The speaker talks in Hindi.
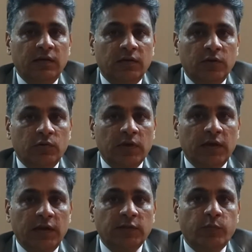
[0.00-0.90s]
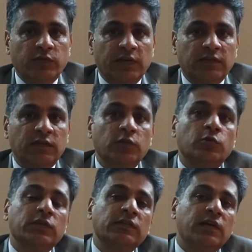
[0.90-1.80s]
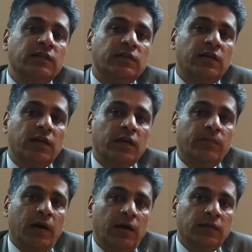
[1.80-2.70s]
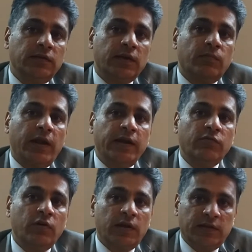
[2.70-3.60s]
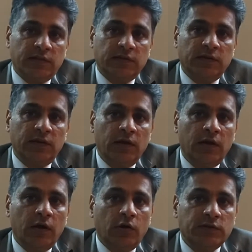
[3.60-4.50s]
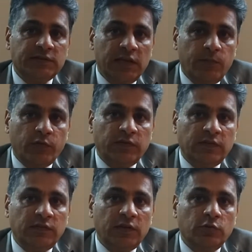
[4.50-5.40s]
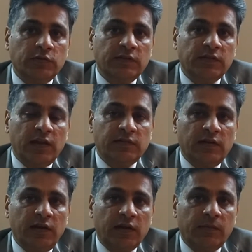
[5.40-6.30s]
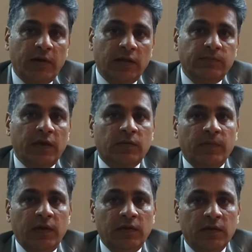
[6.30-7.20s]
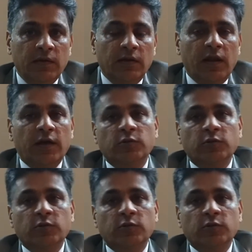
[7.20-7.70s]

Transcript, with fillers: क्योंकि गलत प्रोसेस से दो तीन साल चलने के बाद एक ब्लाइंड वॉल आ जाती है और सही प्रोसेस से दो तीन साल चलने के बाद बैंक में लाख